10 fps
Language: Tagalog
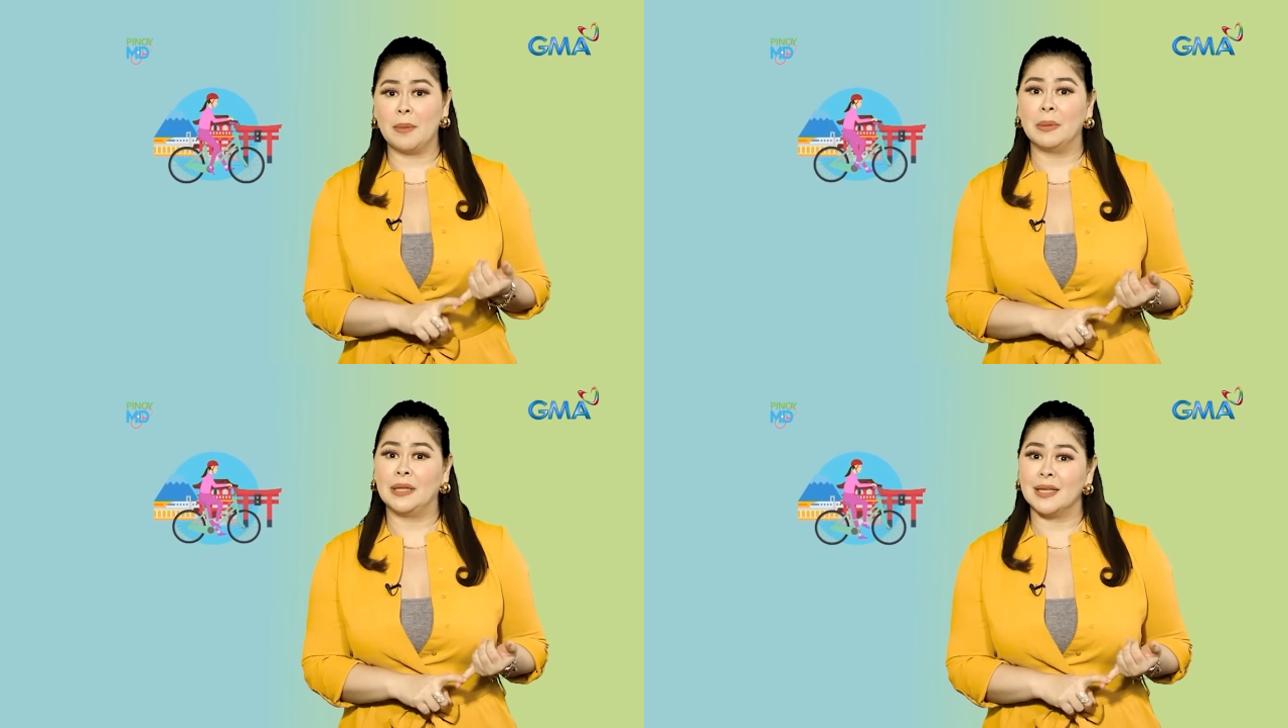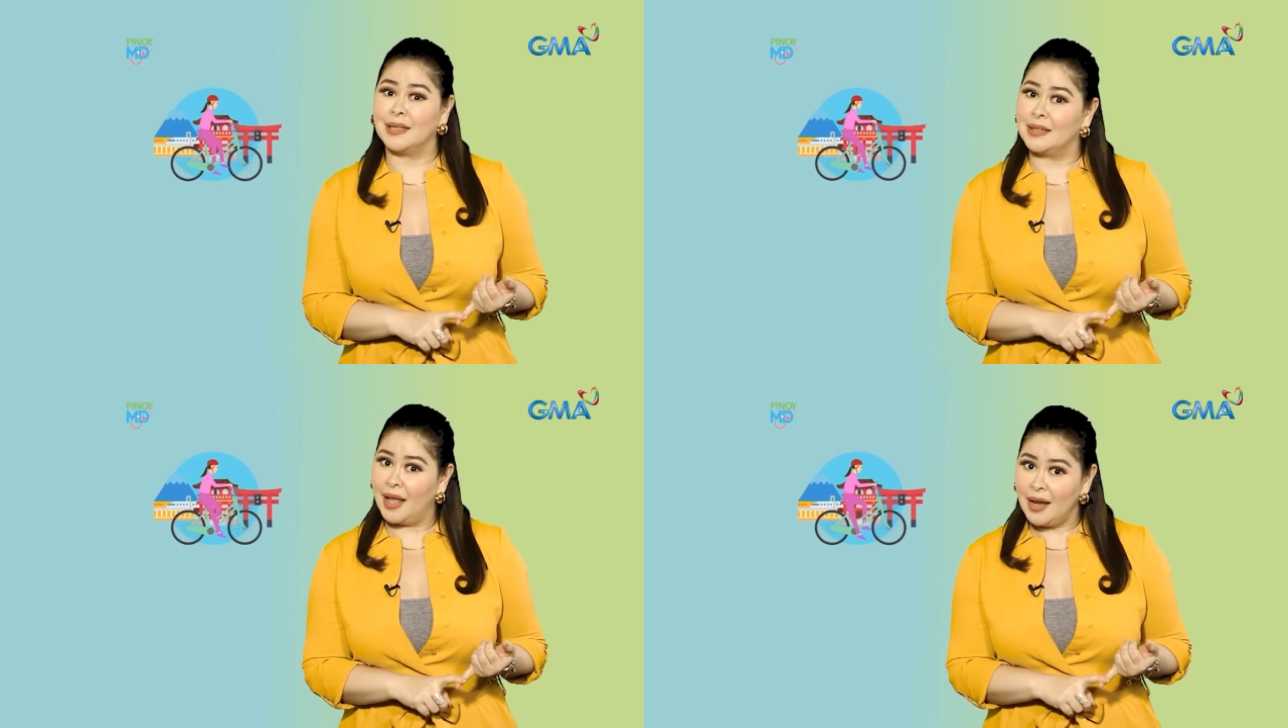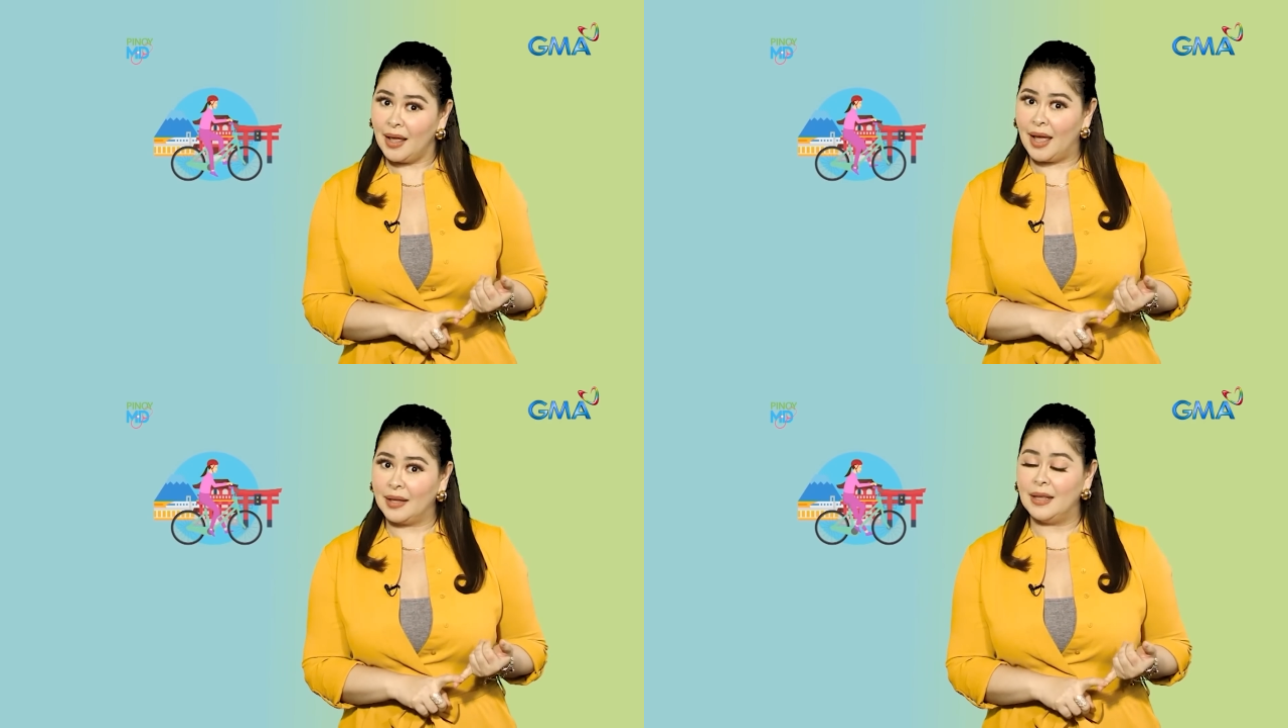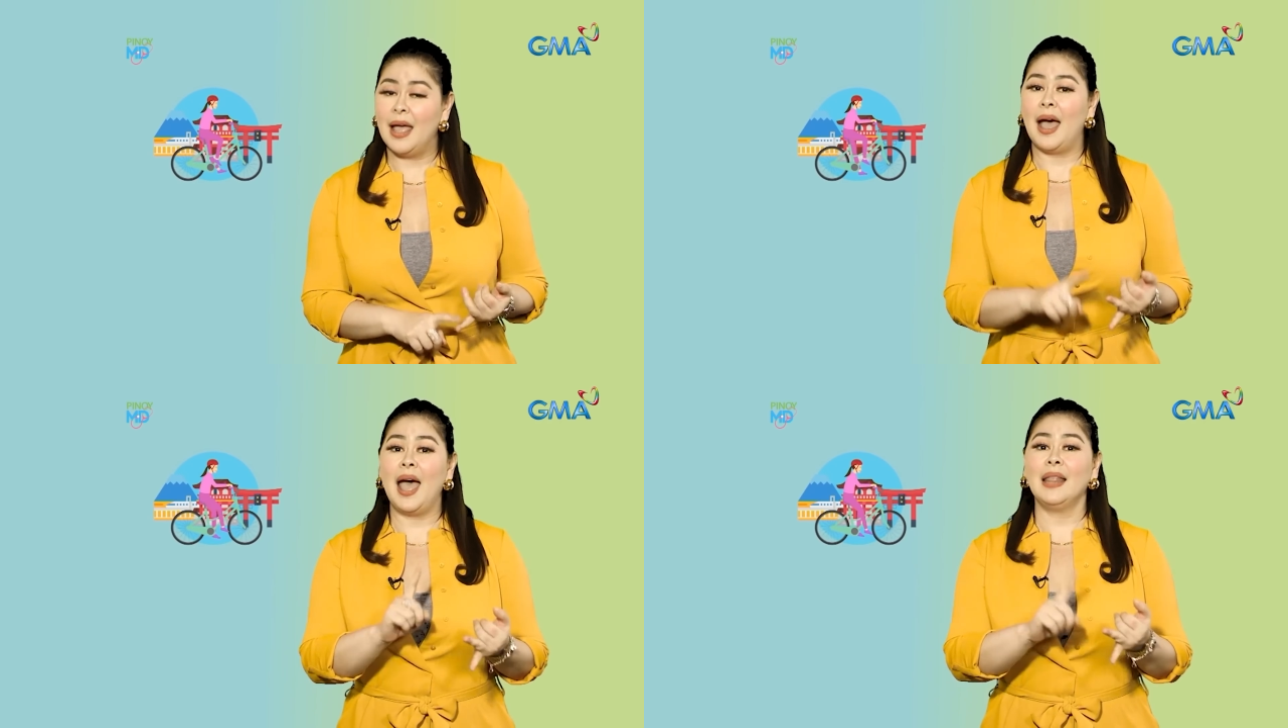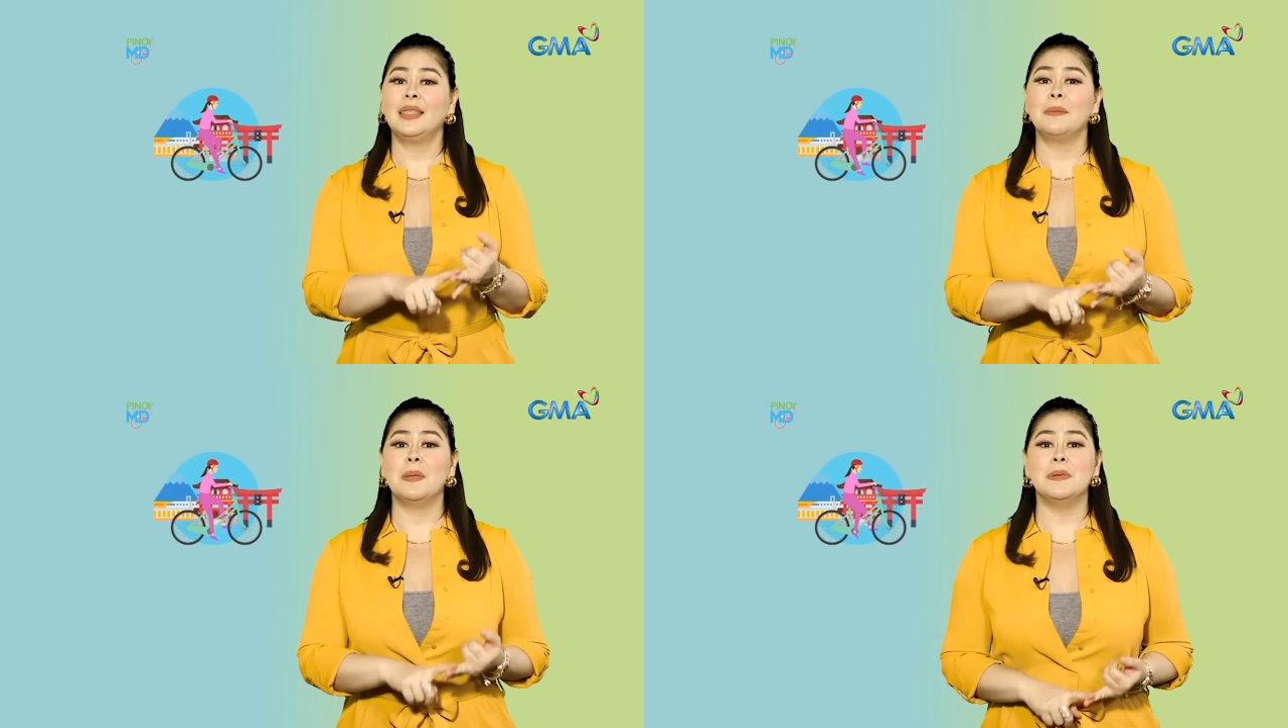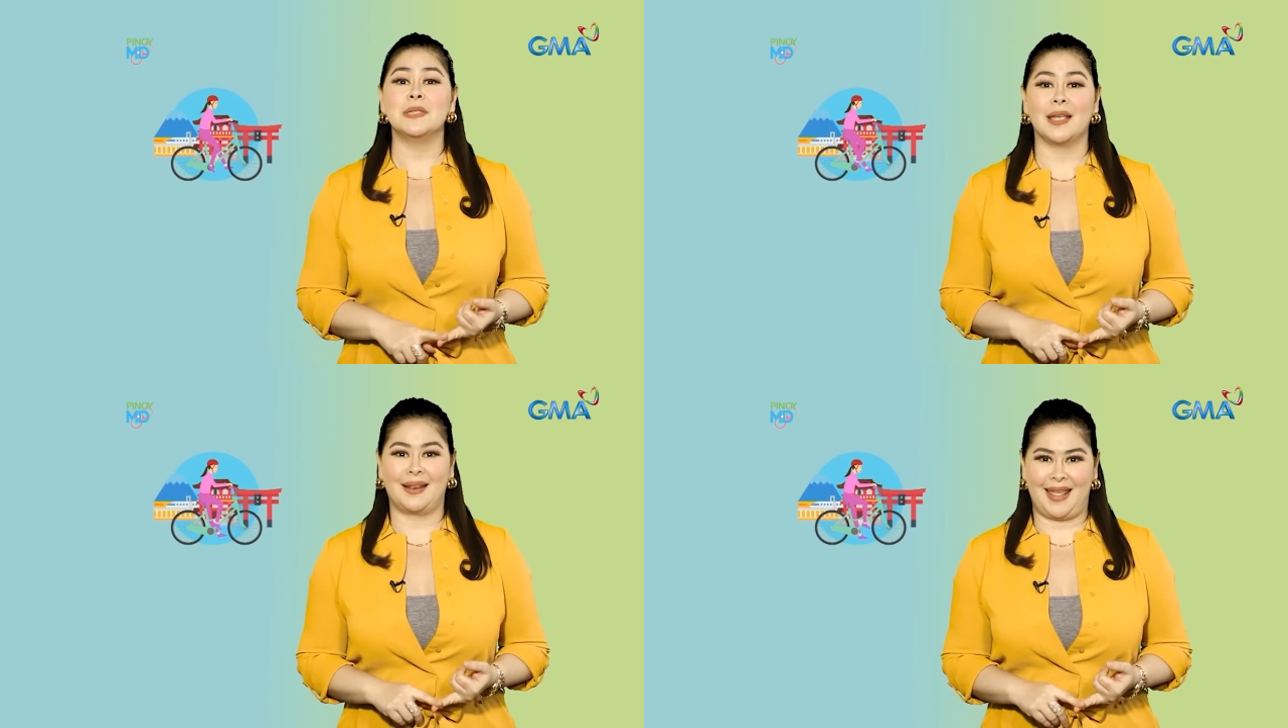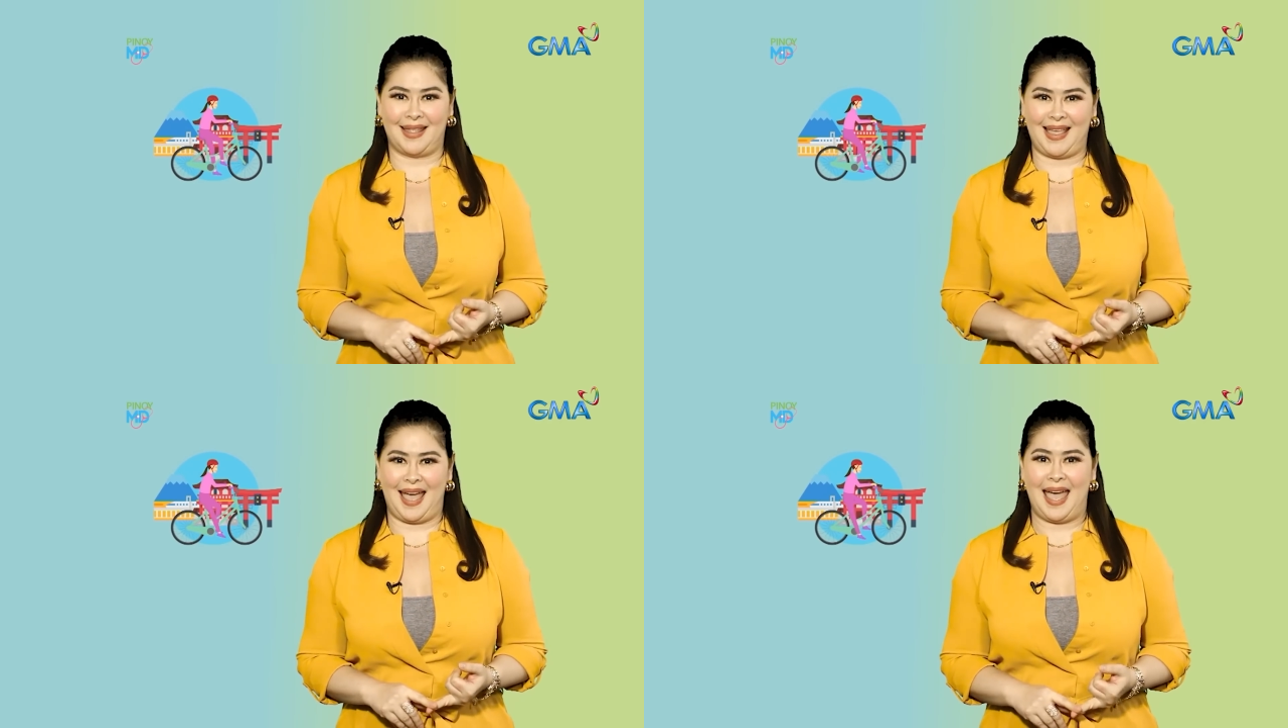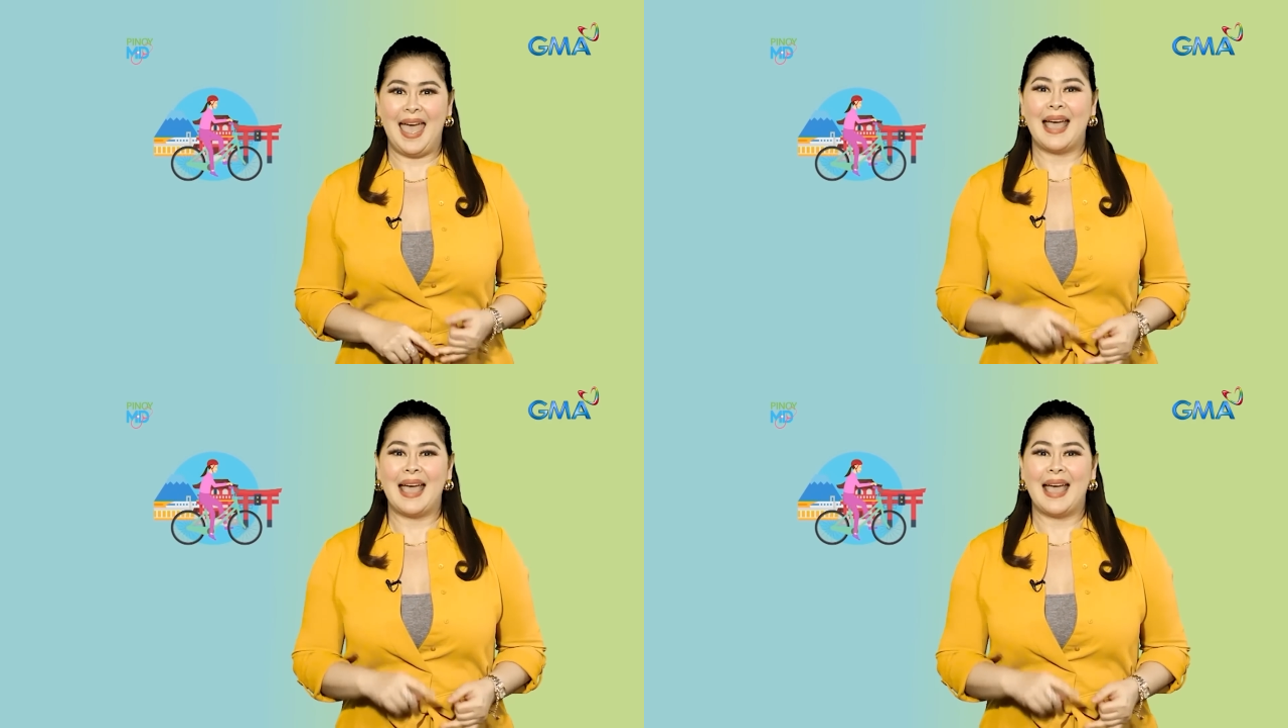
ay madalas naglalakad at nagbibisikleta.